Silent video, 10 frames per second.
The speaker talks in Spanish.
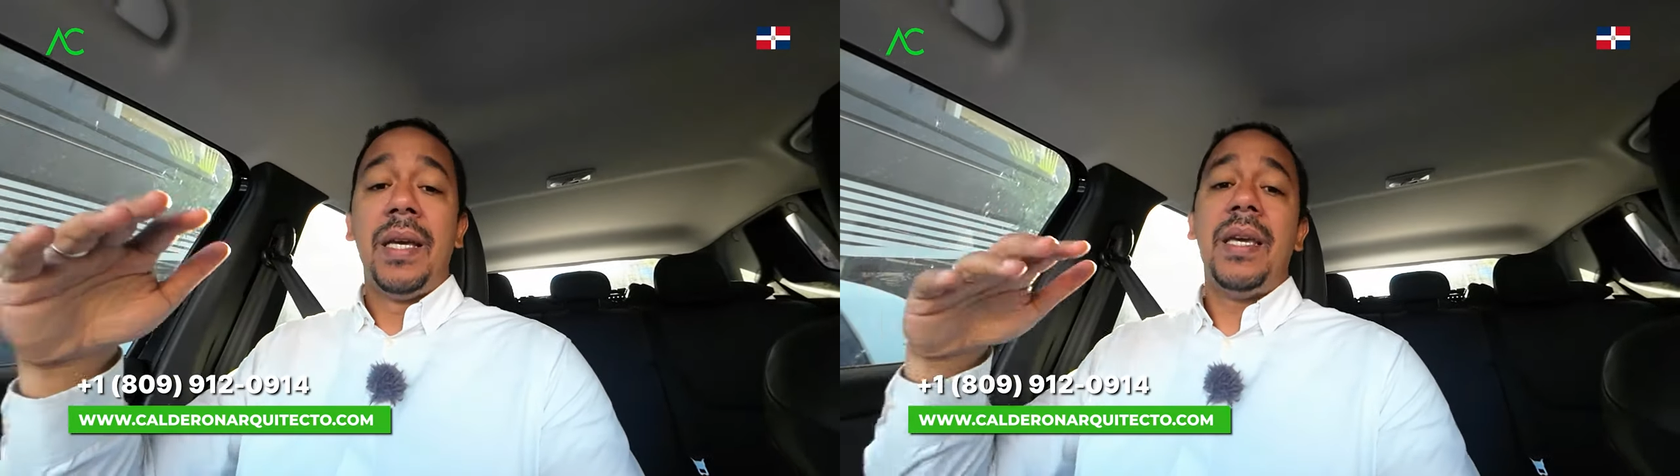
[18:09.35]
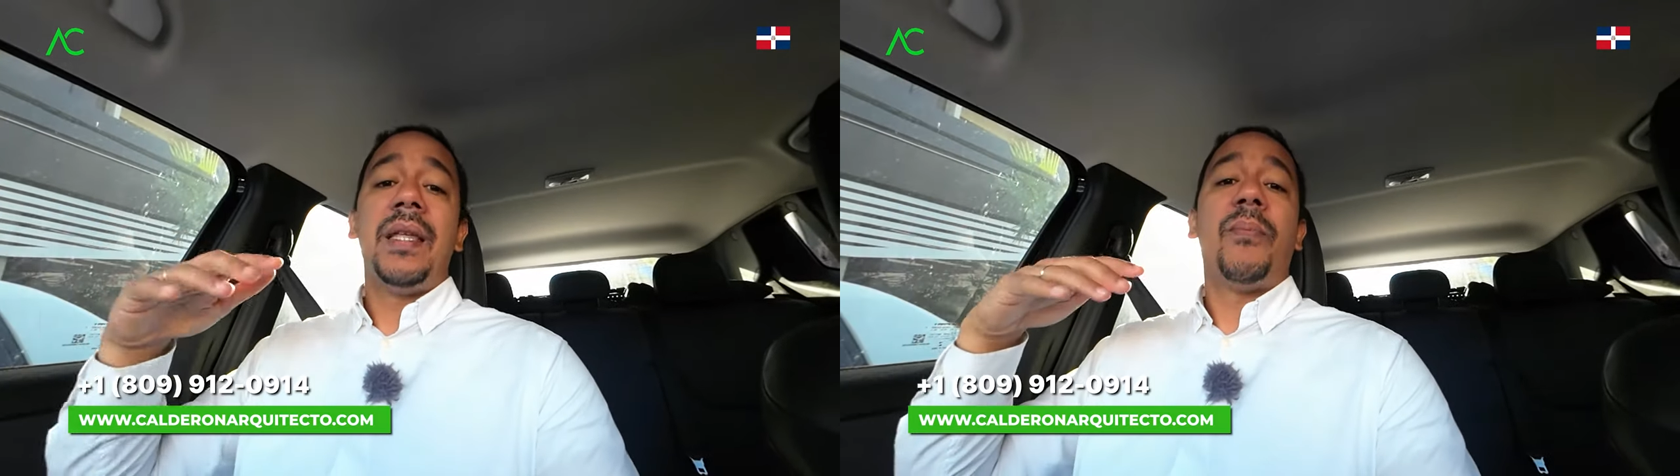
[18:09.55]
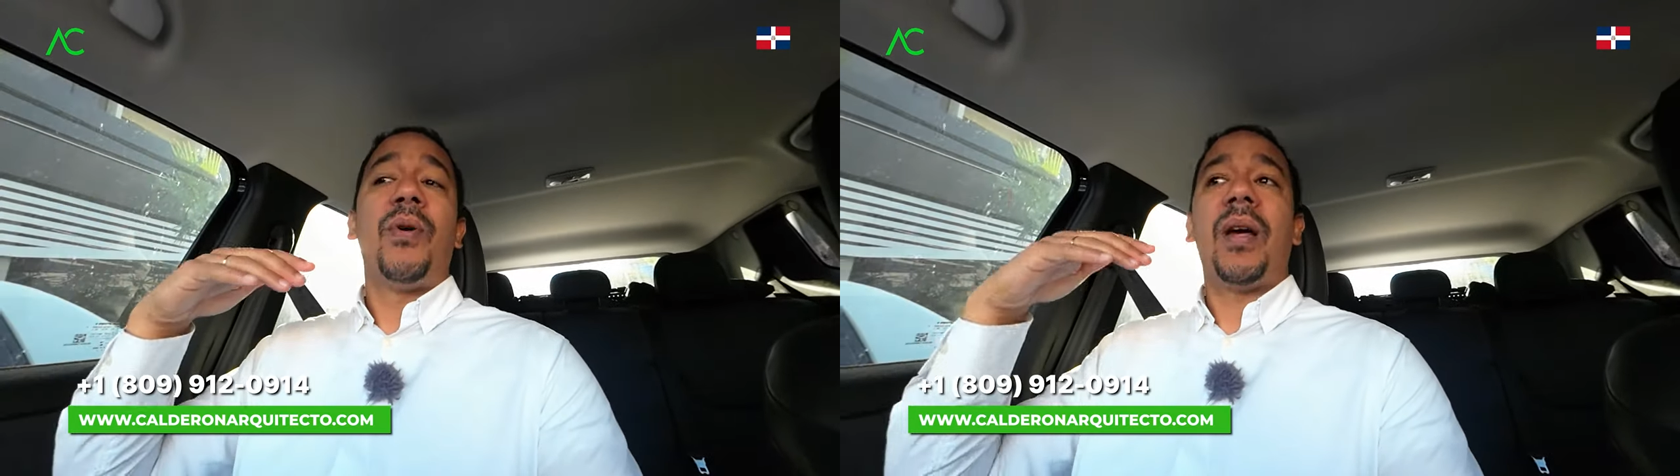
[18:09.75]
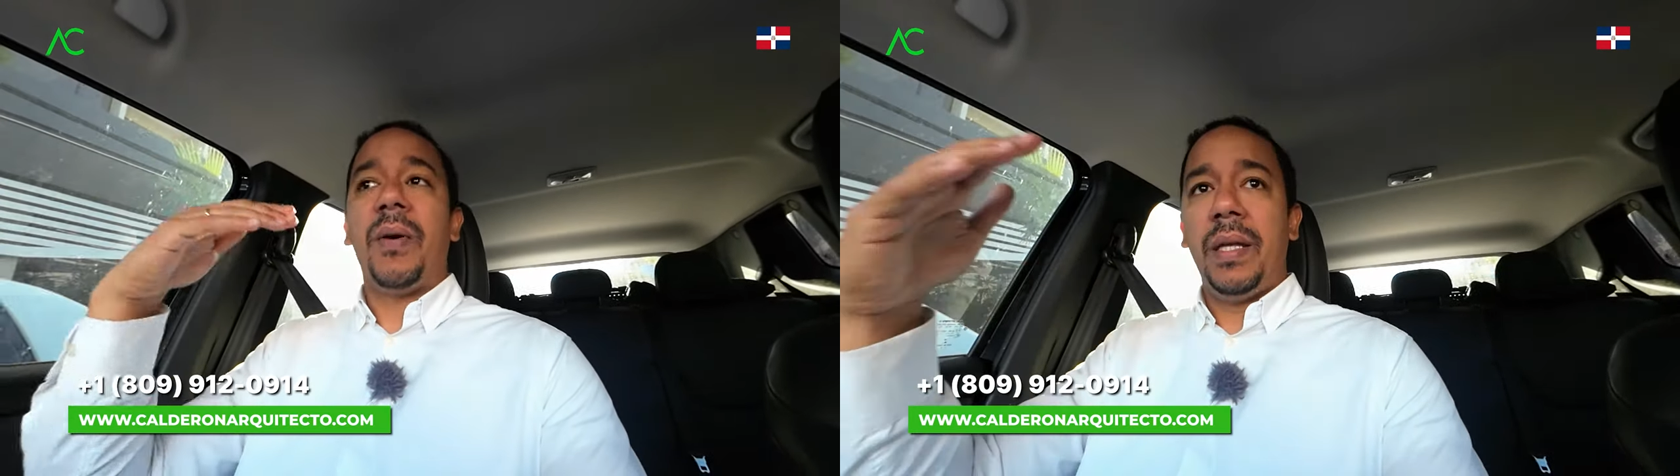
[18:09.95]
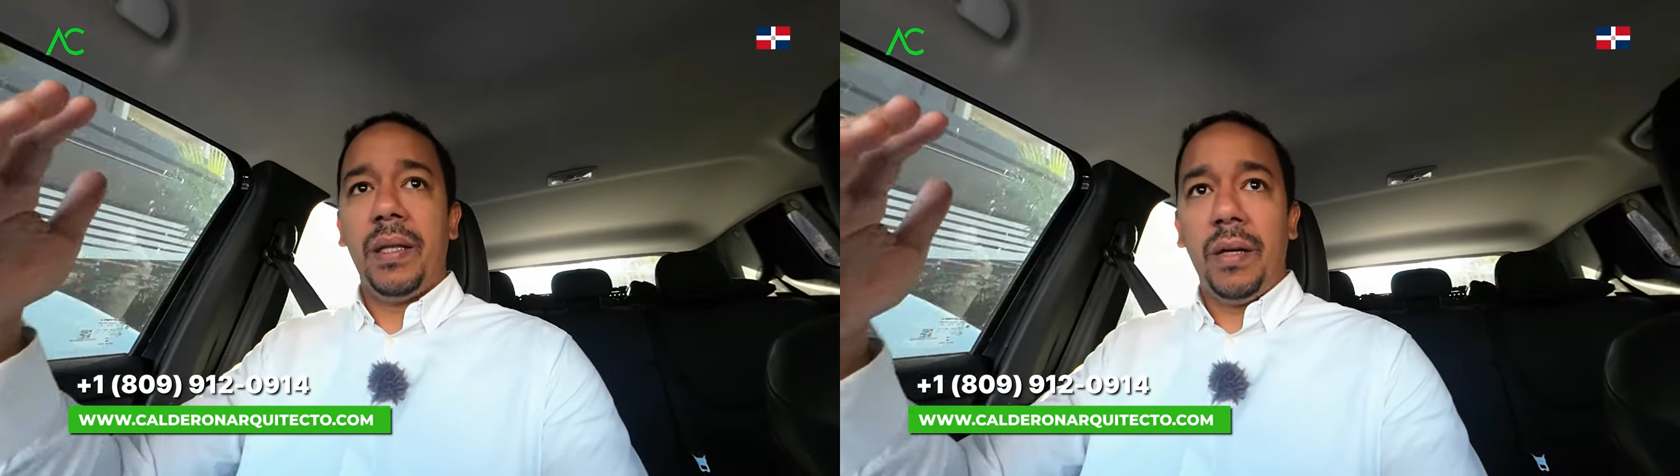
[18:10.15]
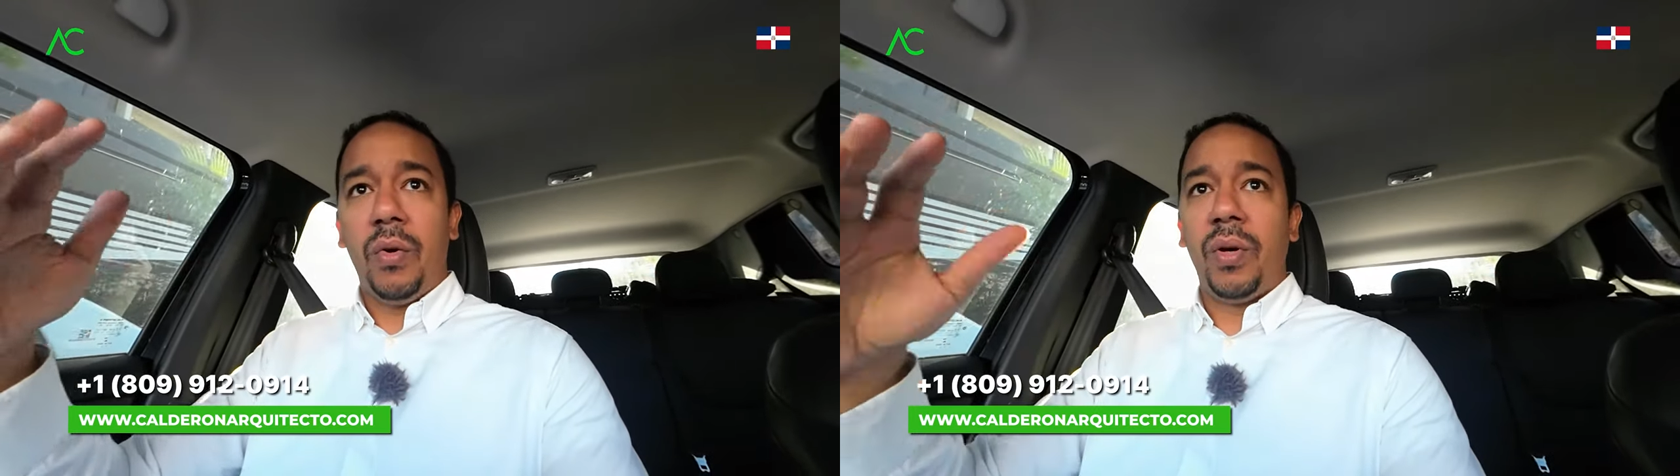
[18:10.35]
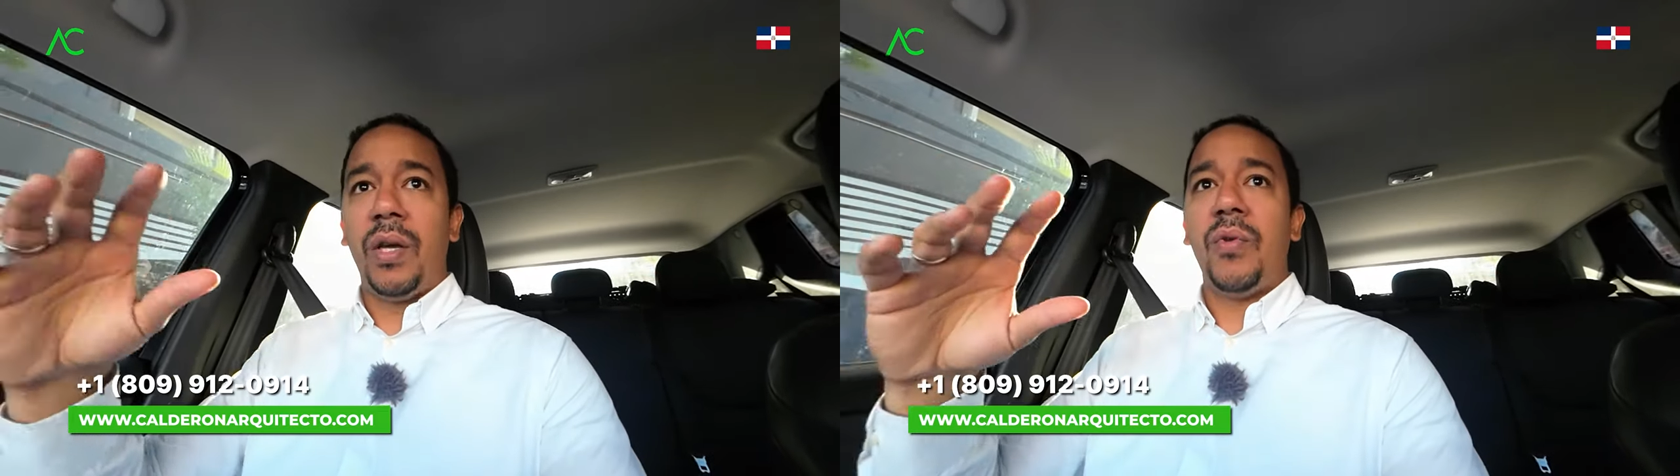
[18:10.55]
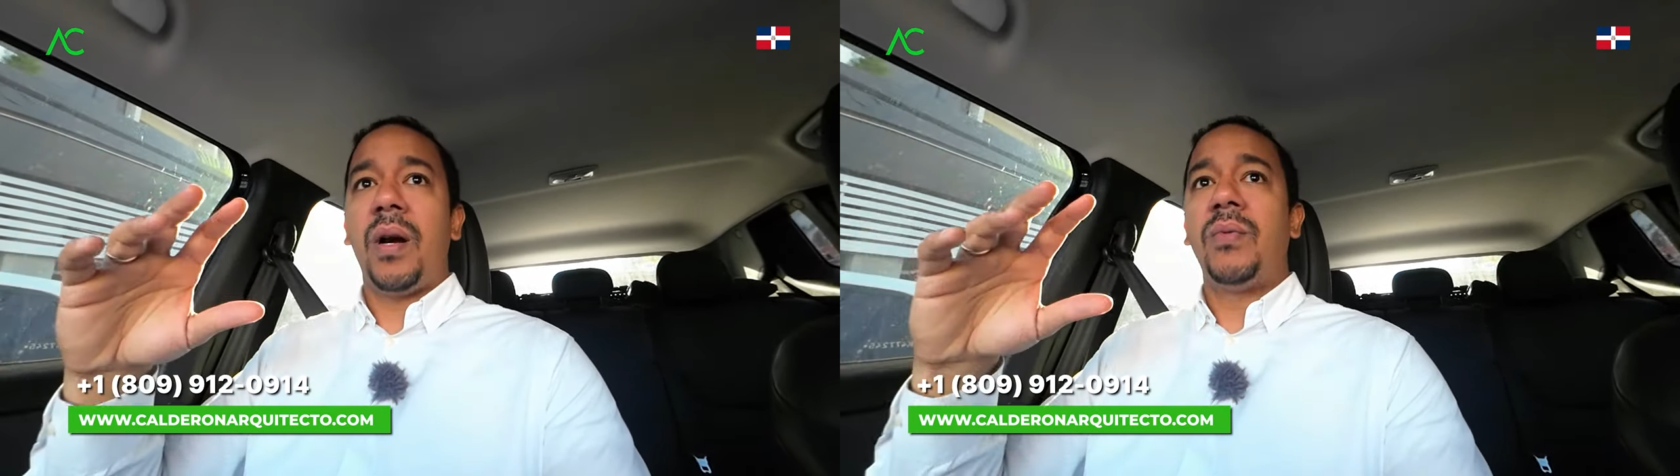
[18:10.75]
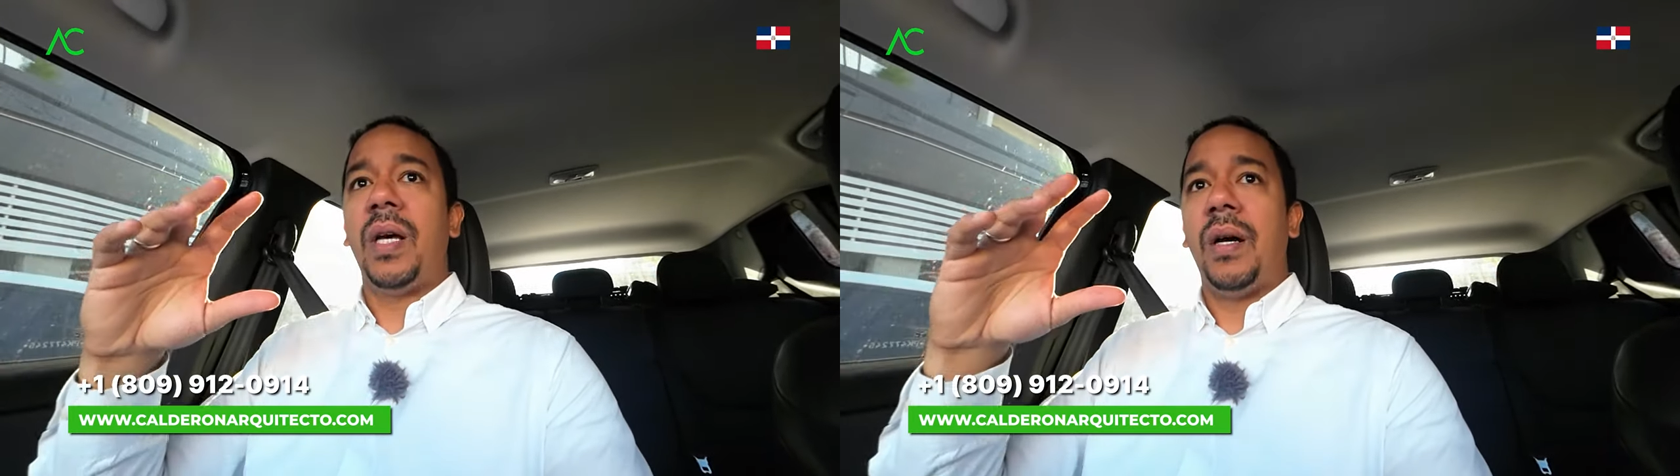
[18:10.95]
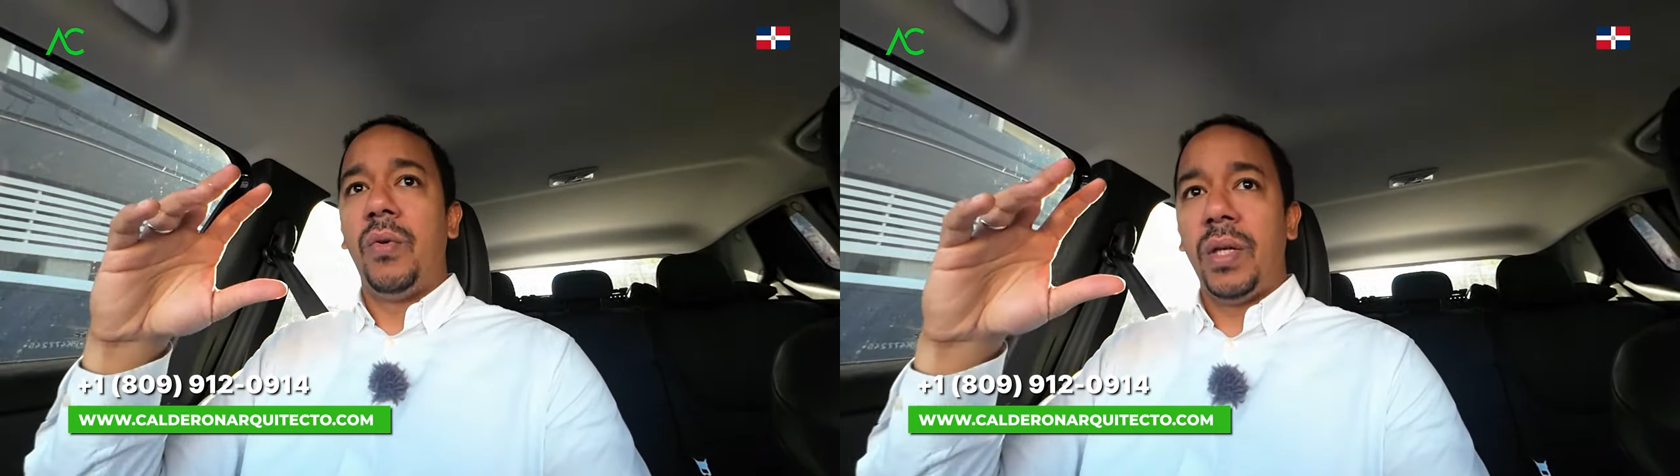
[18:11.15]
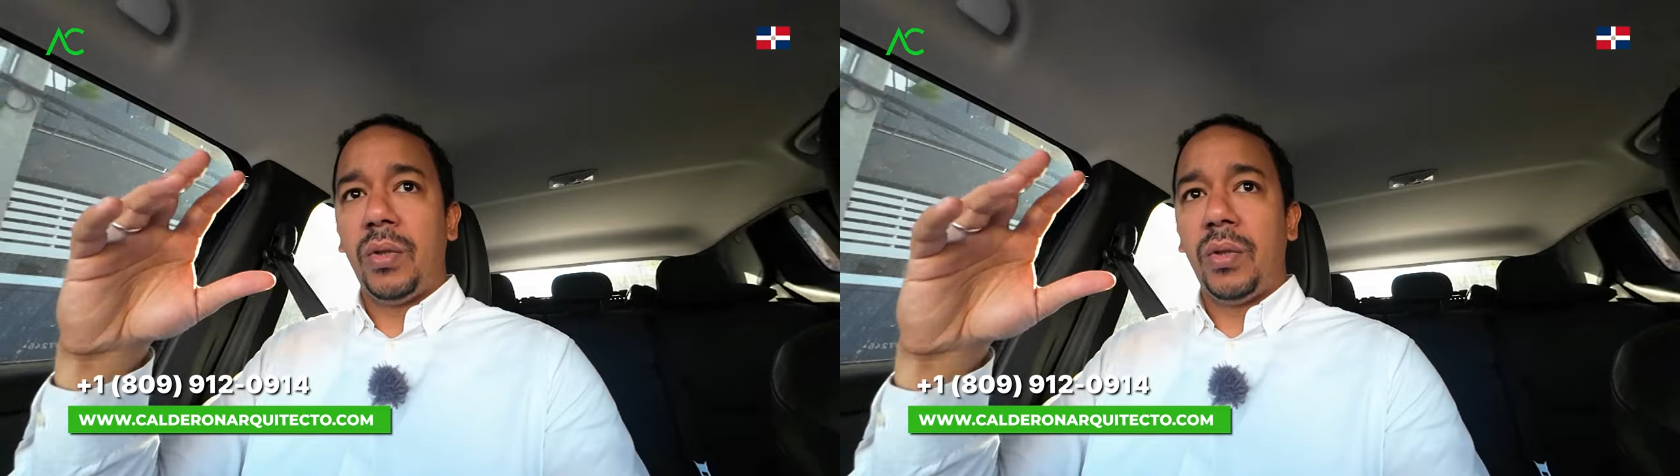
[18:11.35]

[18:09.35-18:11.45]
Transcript: y después la venda, o que yo haga una,